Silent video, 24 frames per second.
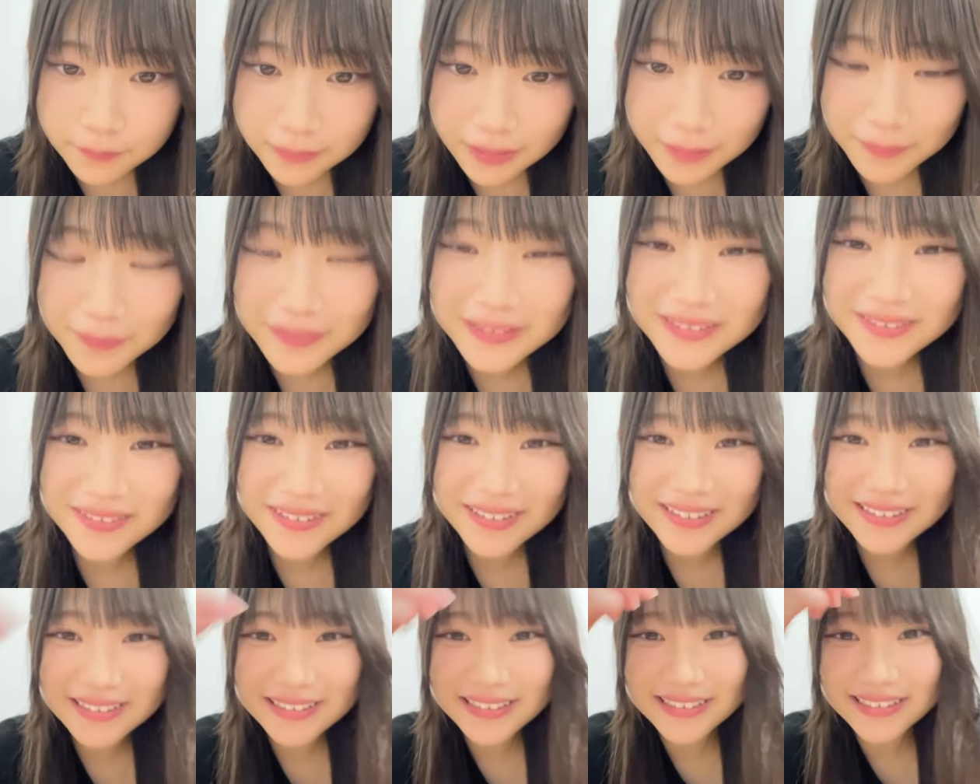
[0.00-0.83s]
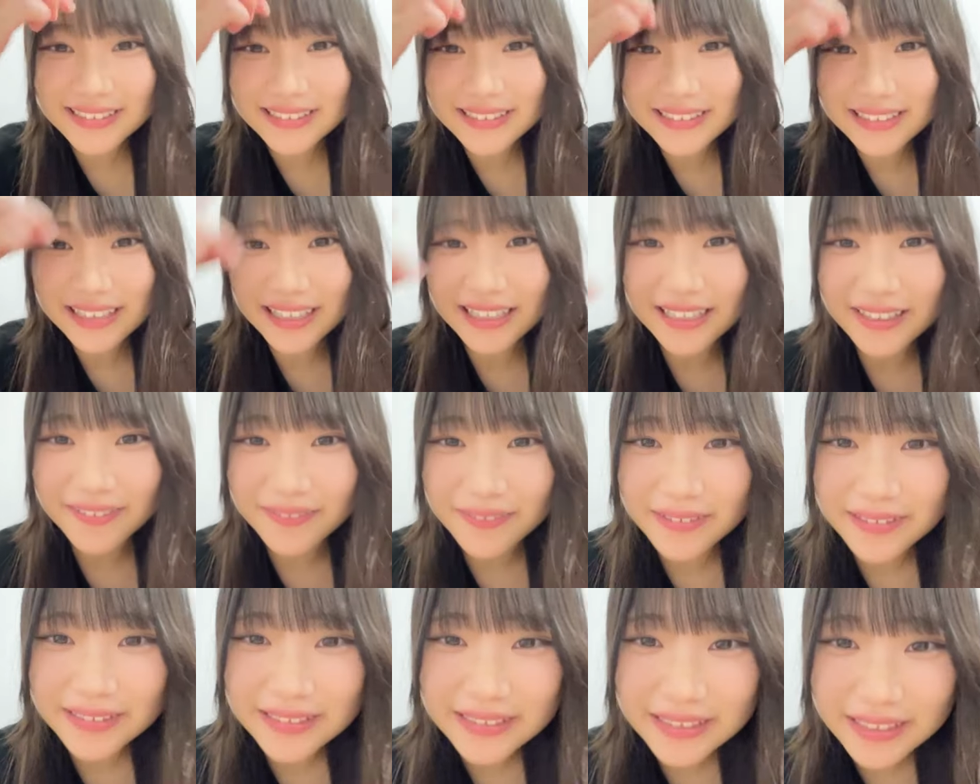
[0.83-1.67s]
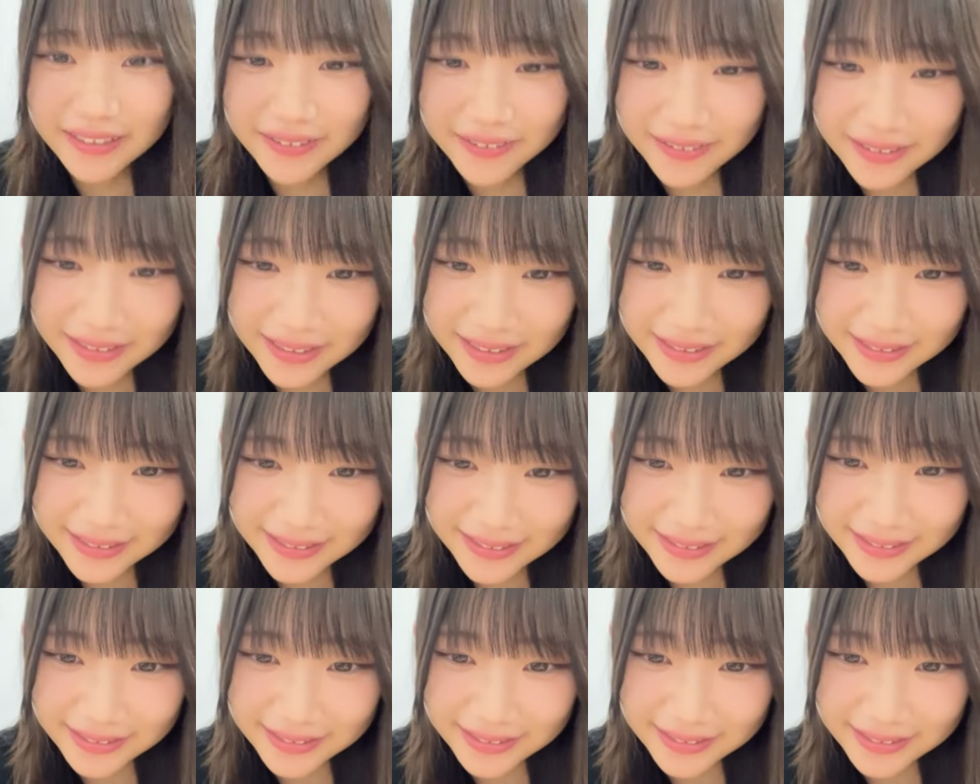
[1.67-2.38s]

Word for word: あっ松丸くん書きましたよ私